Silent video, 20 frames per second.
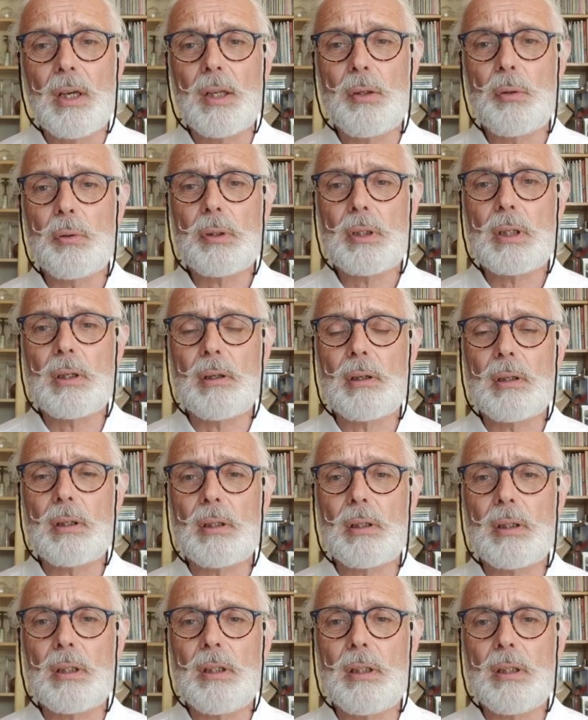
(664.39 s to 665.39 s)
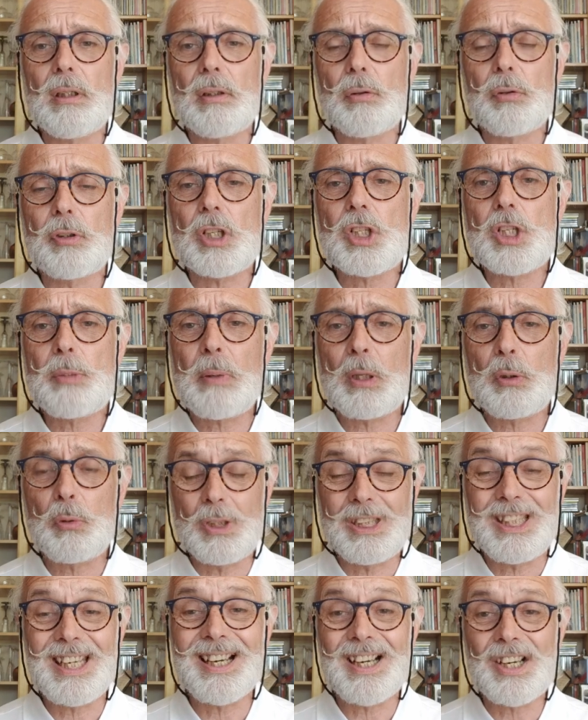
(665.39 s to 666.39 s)
Donc euh, il ne s'agit pas
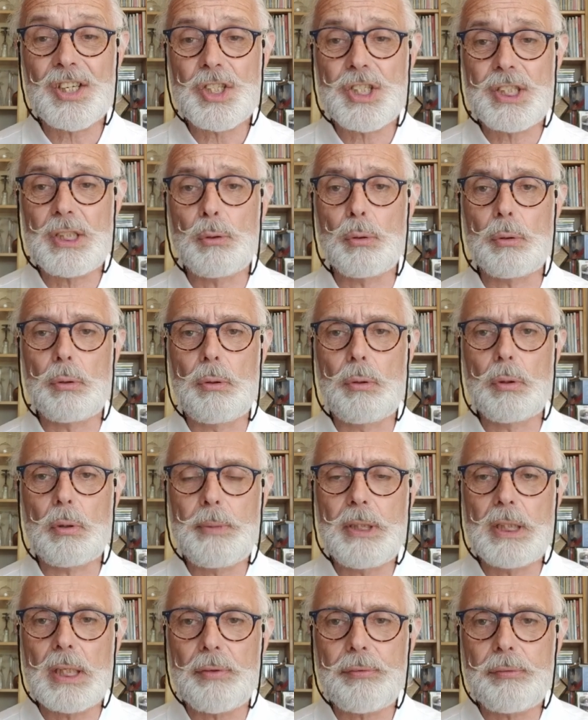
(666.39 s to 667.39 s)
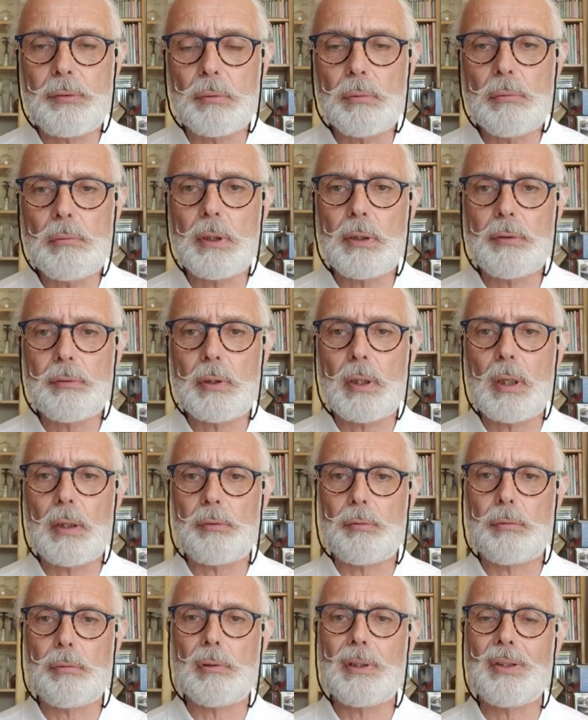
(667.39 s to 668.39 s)
d'une hiérarchie de domination des uns
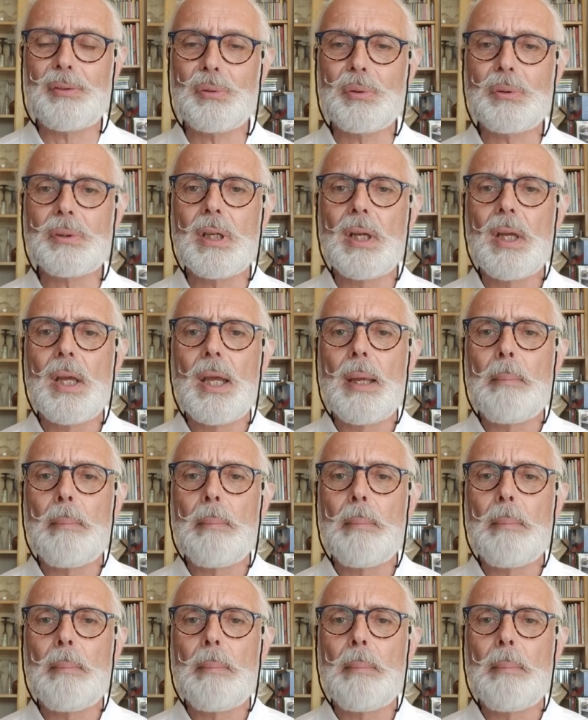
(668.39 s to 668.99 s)
sur les autres,